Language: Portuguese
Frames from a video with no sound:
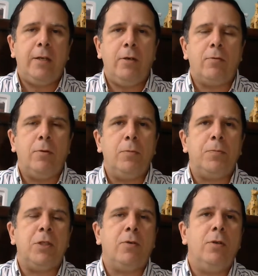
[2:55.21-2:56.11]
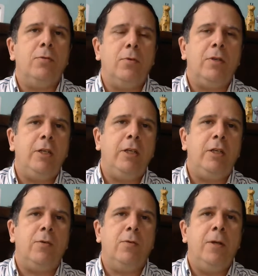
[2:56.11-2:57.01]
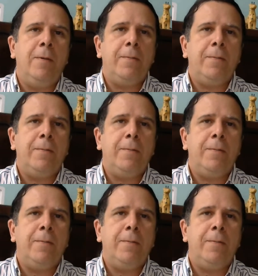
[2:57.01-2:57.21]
eu como psicólogo clínico,